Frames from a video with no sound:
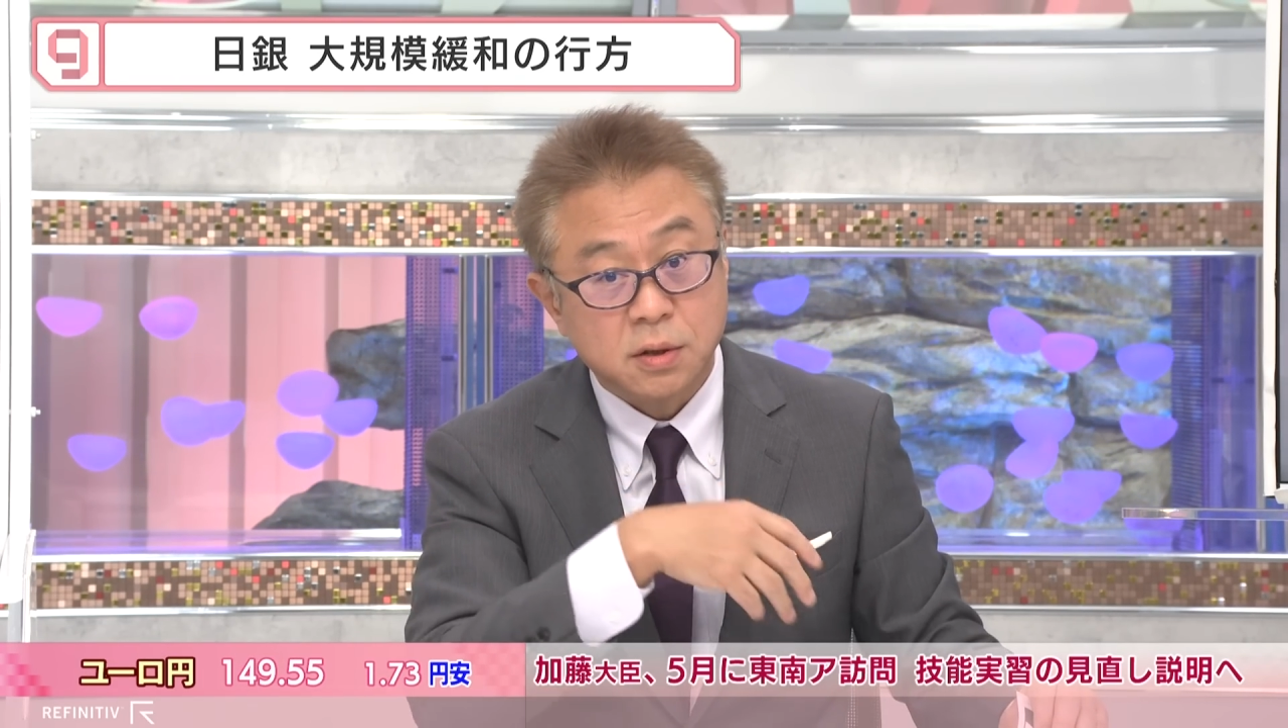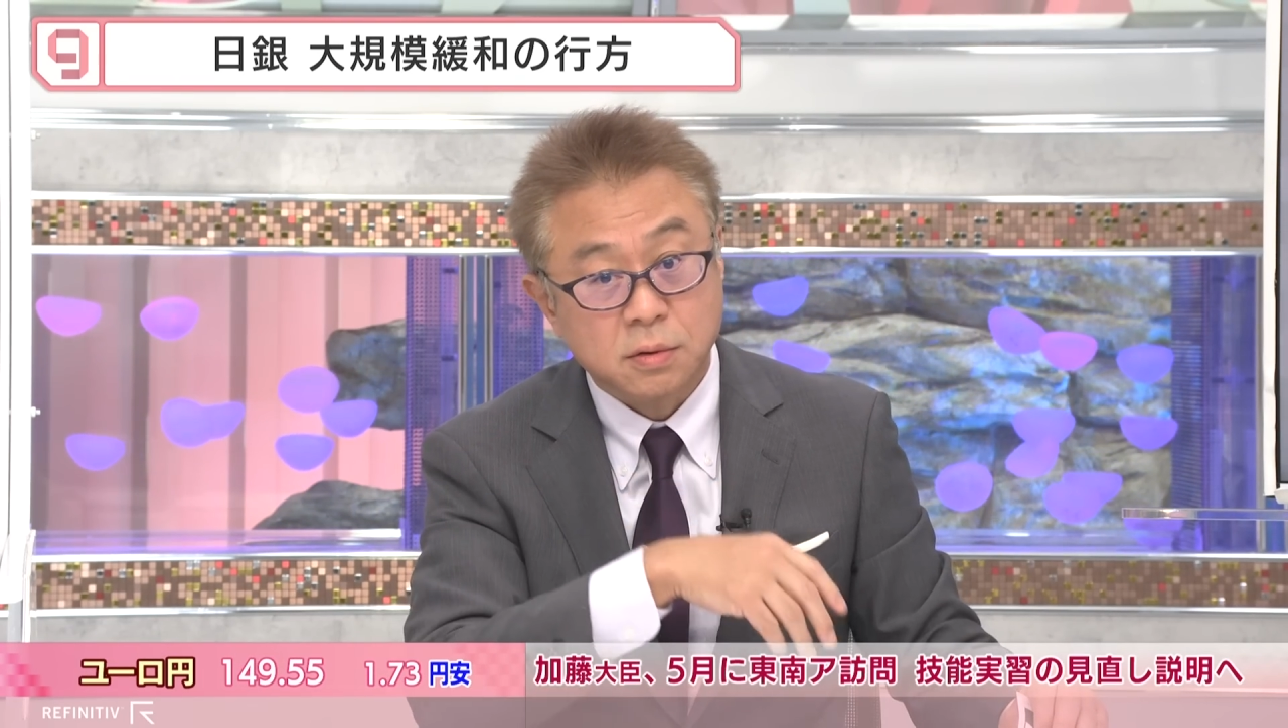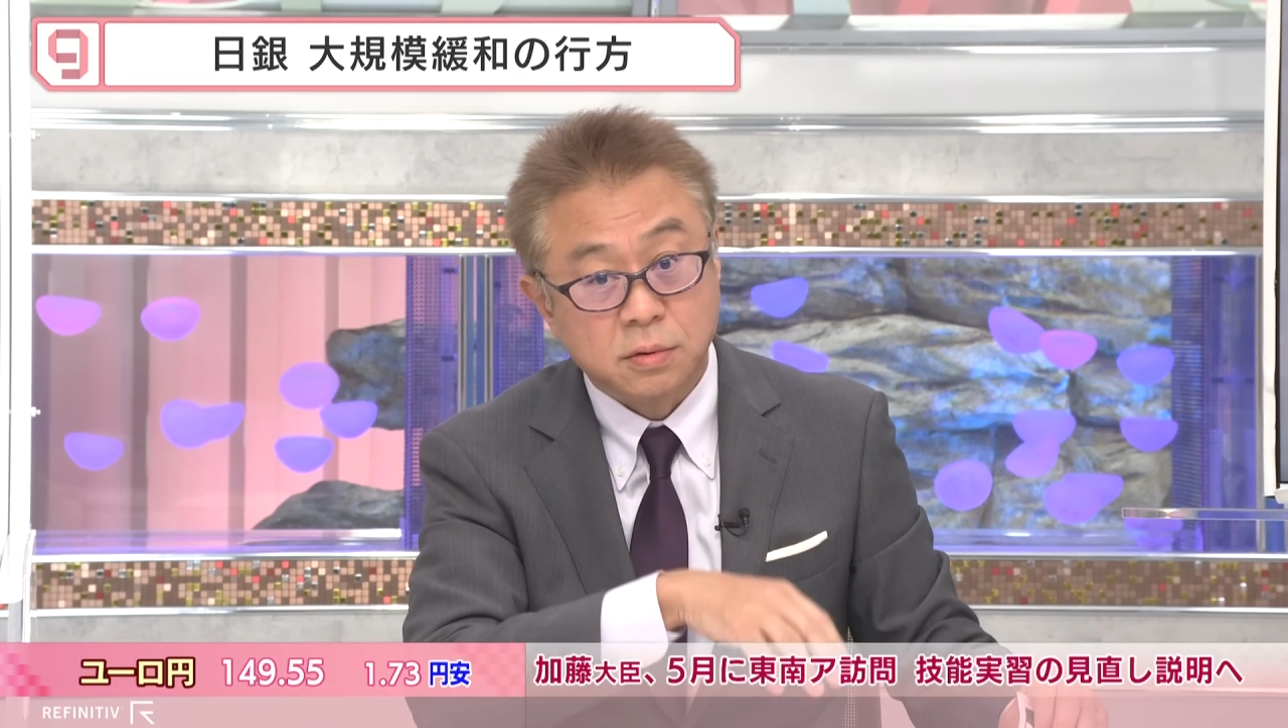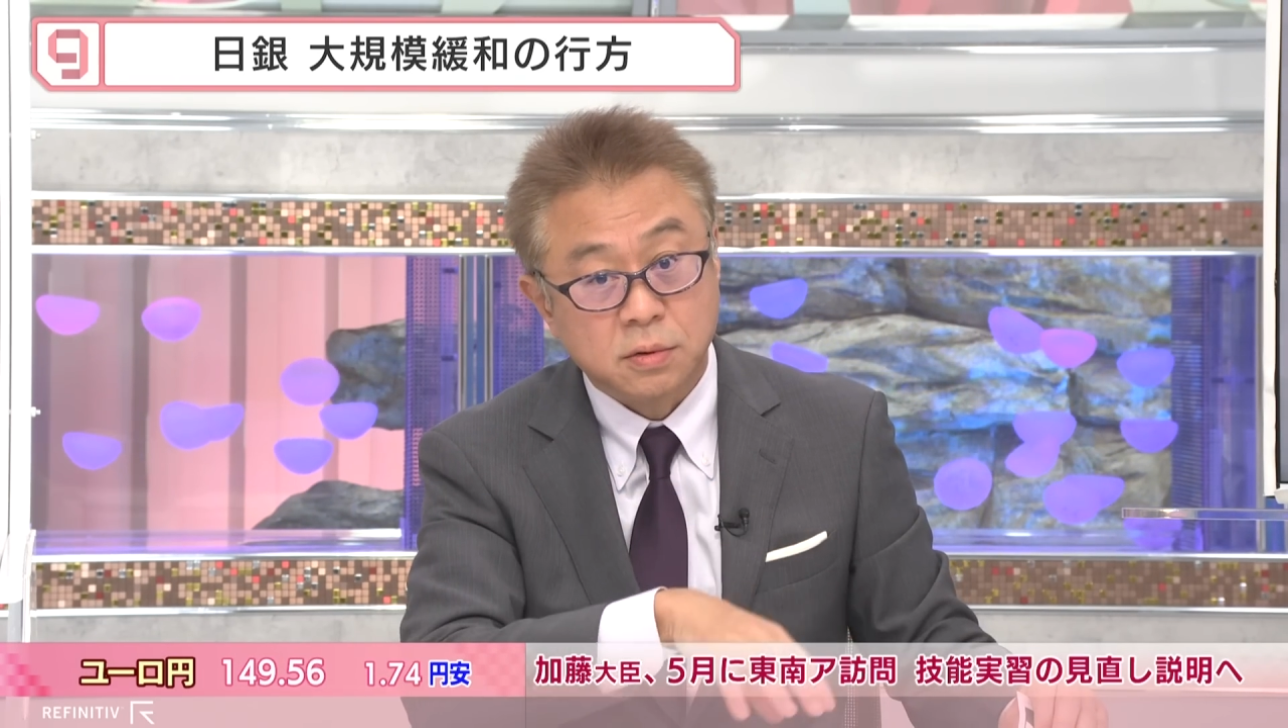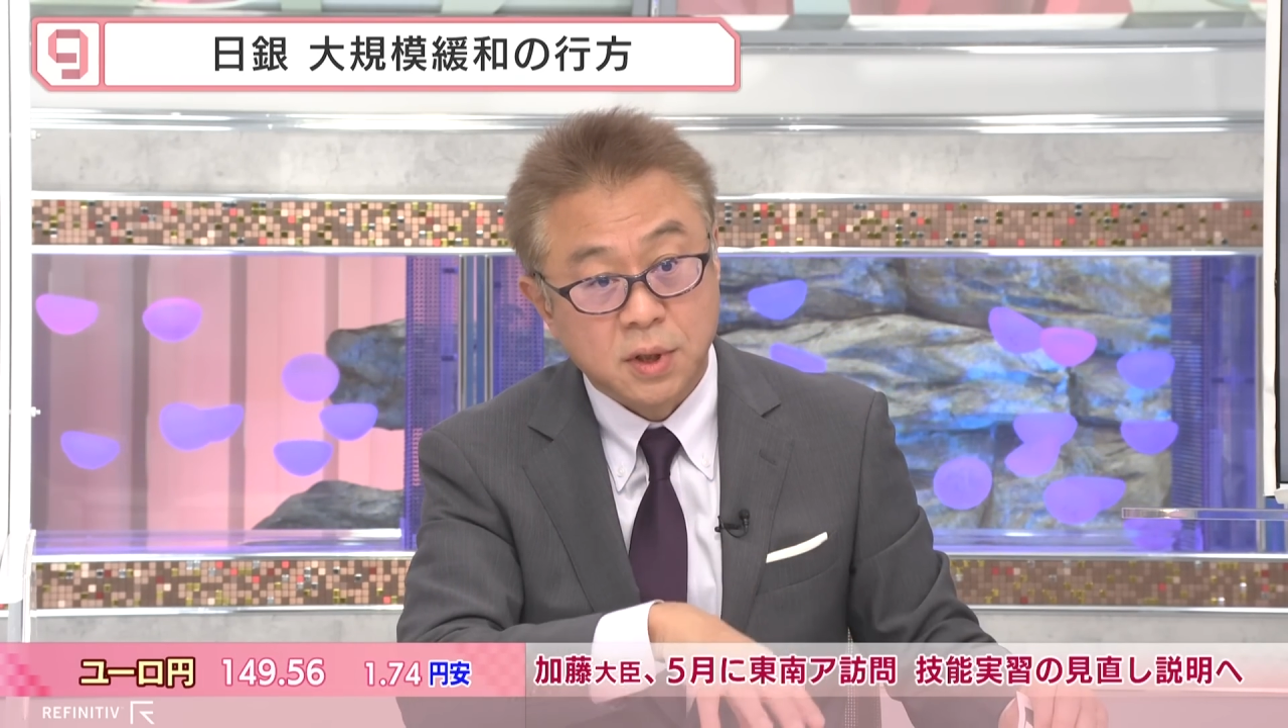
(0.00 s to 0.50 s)
えれ
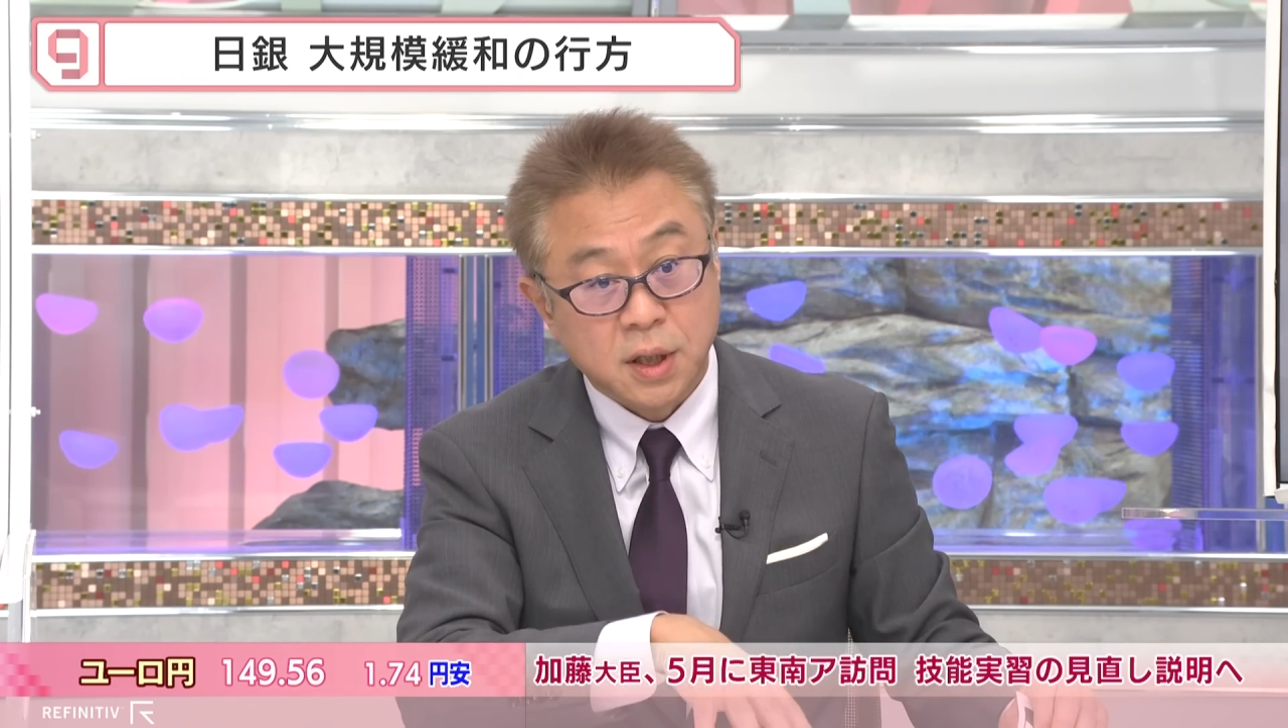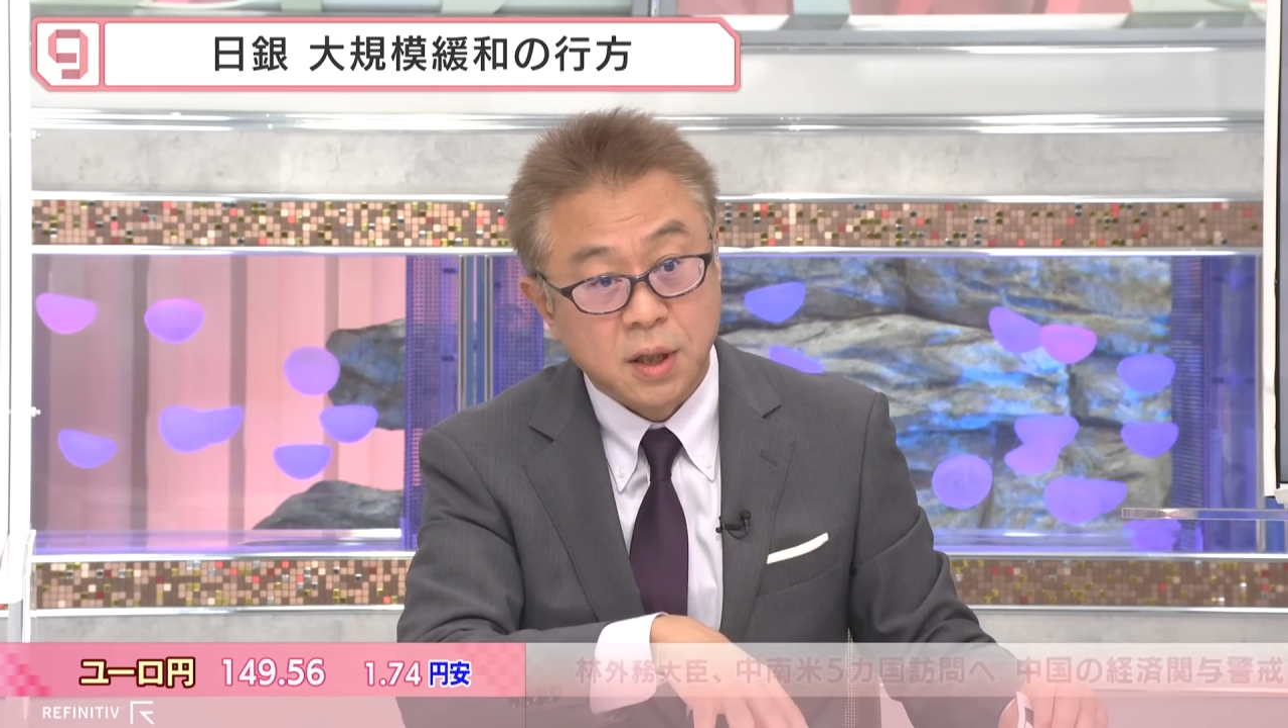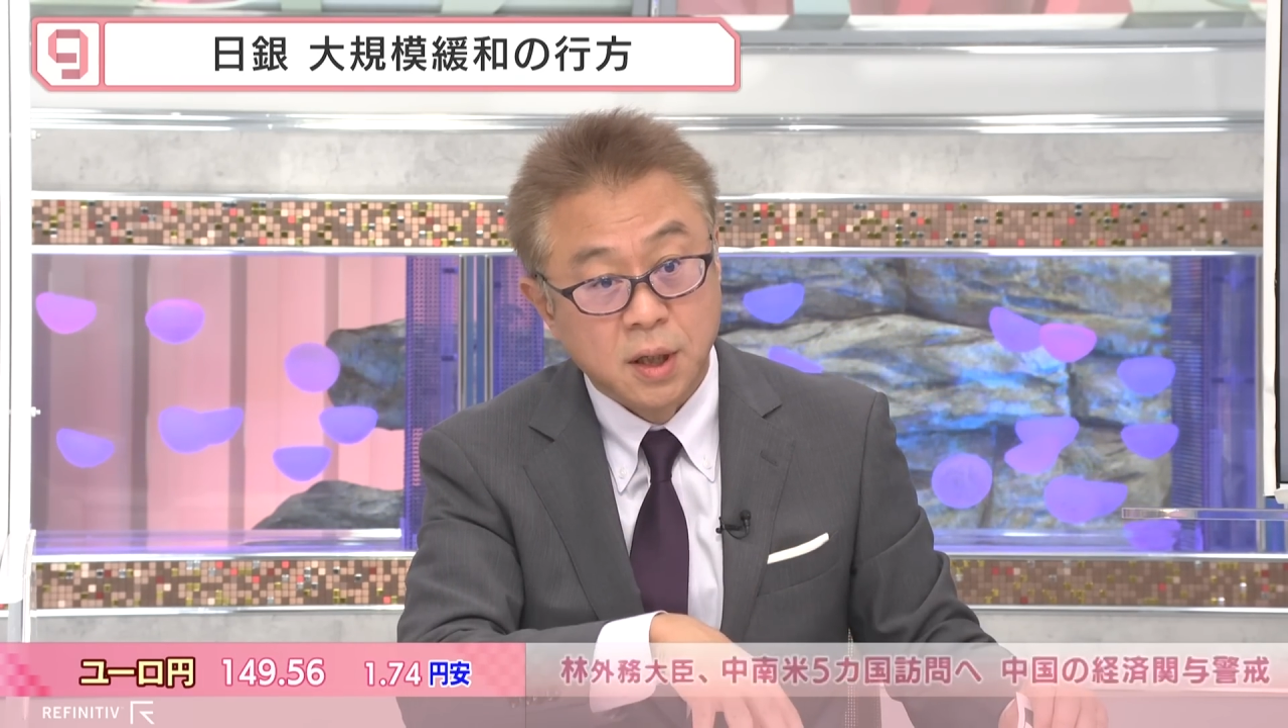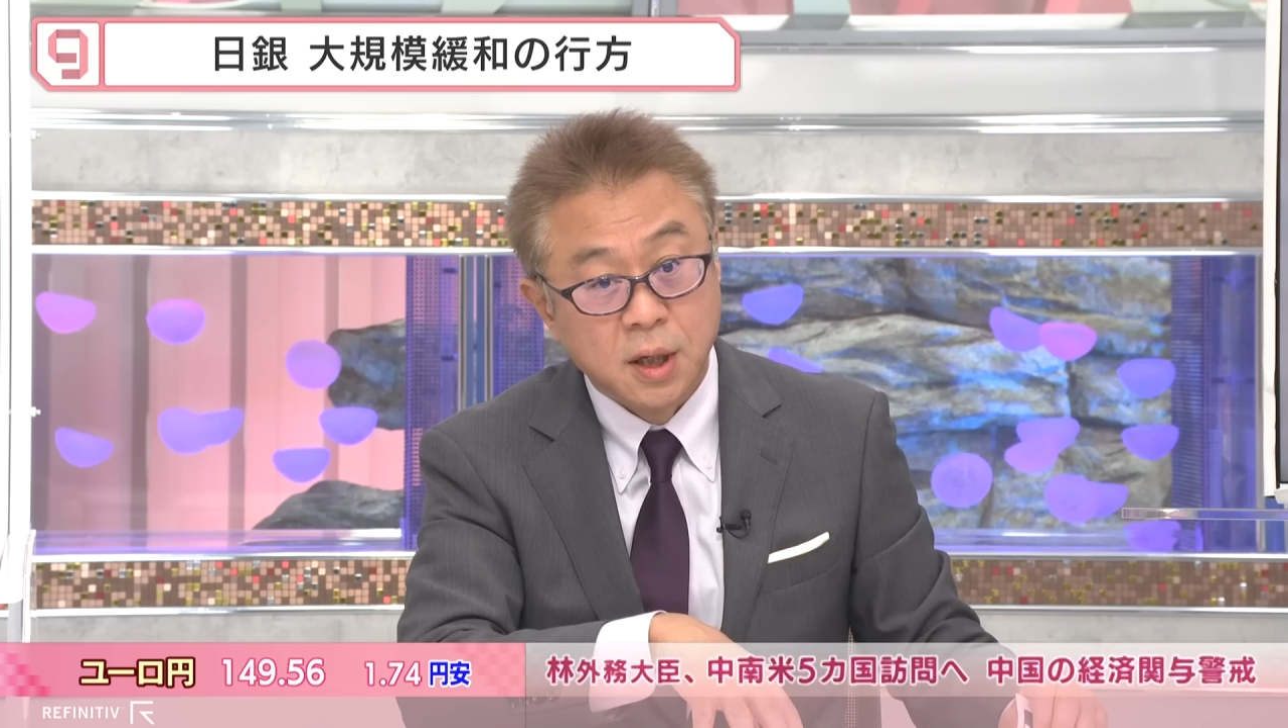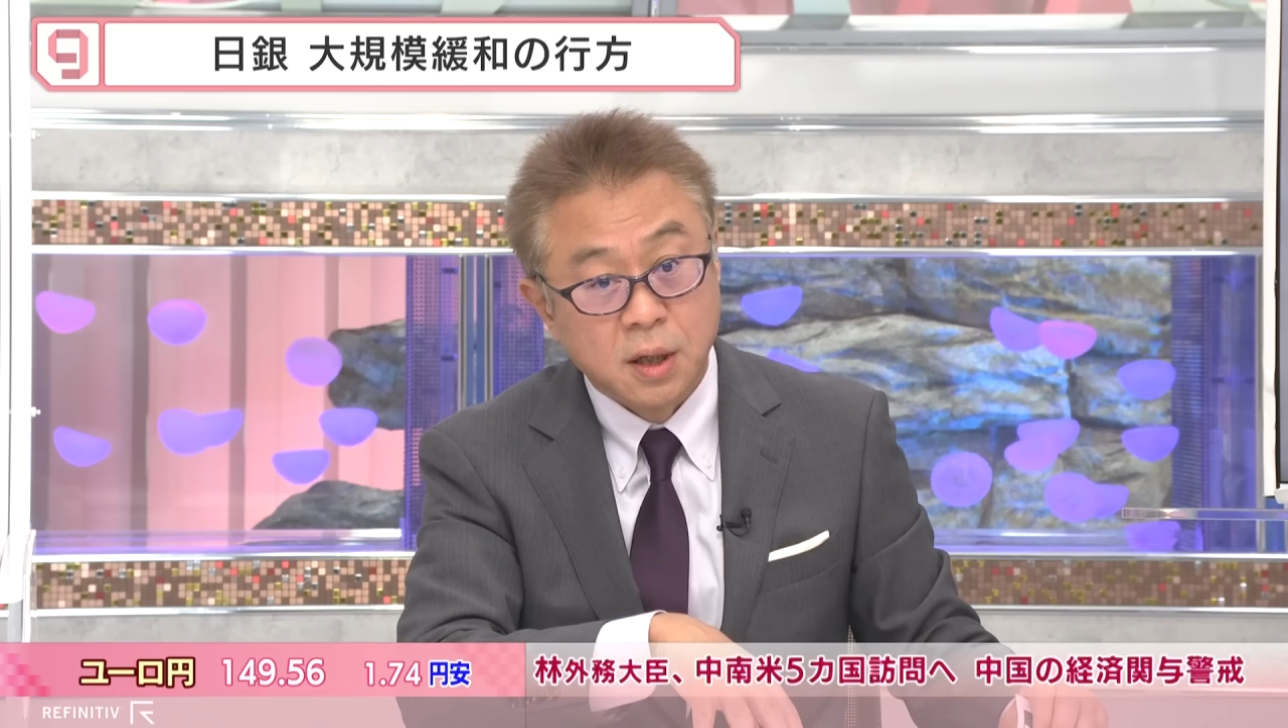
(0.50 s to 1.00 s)
ることで